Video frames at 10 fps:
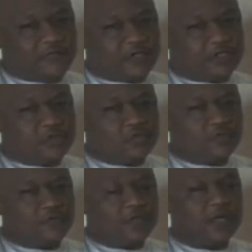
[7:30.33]
فشلت
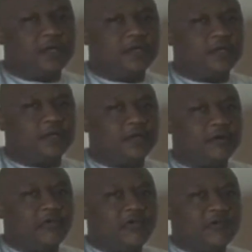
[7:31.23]
في أن
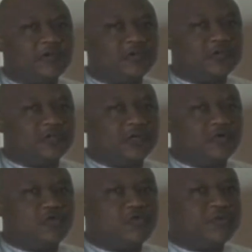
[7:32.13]

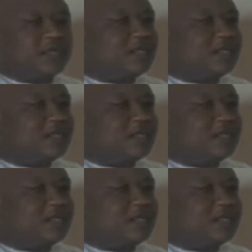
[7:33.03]
أكون من